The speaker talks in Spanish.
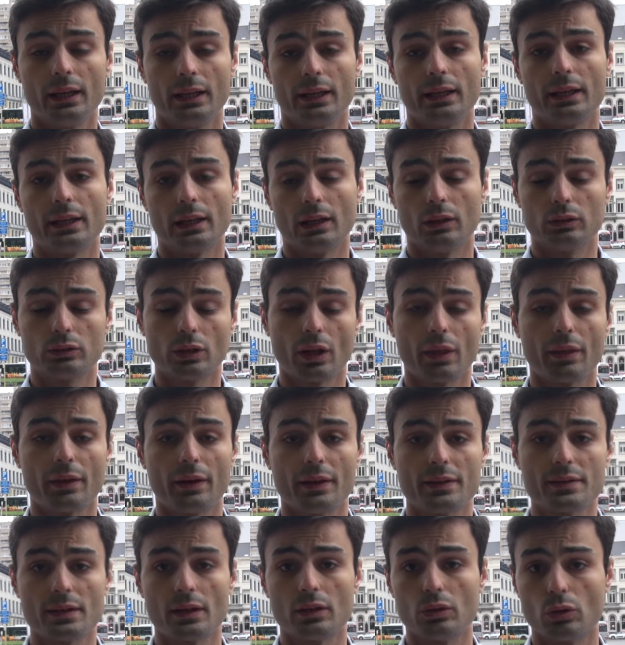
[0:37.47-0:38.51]
y que la
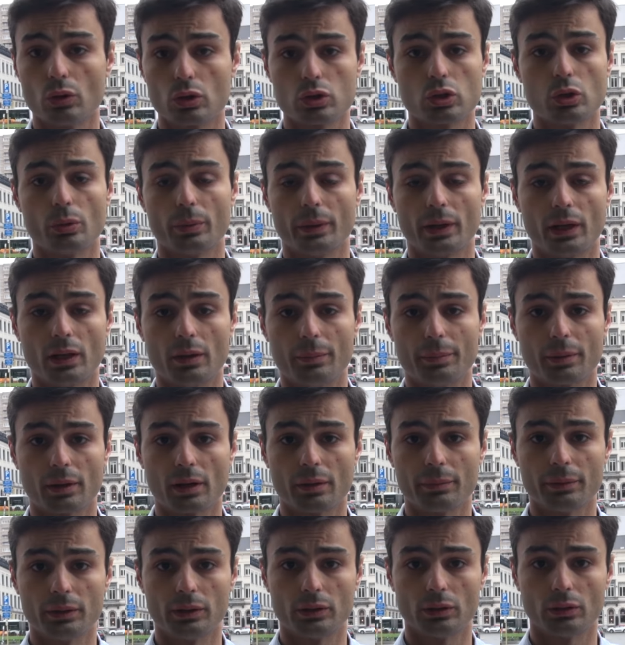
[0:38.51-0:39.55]
ultraderecha no estuviera en el
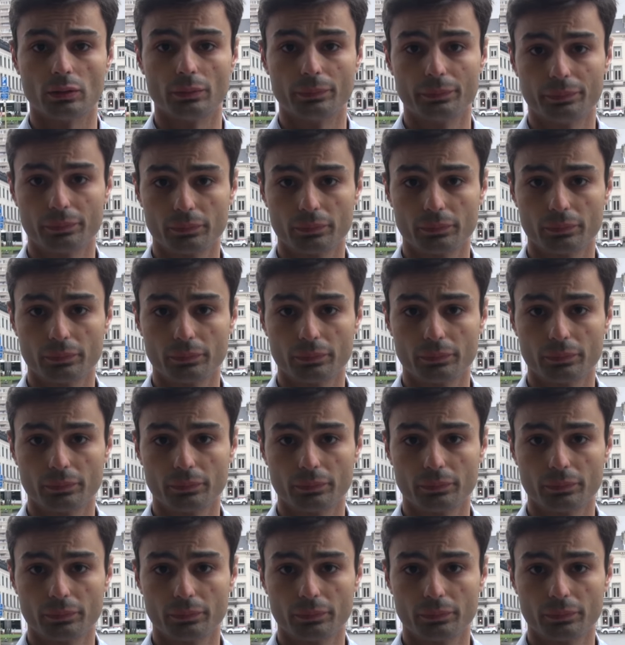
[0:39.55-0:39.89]
Parlamento.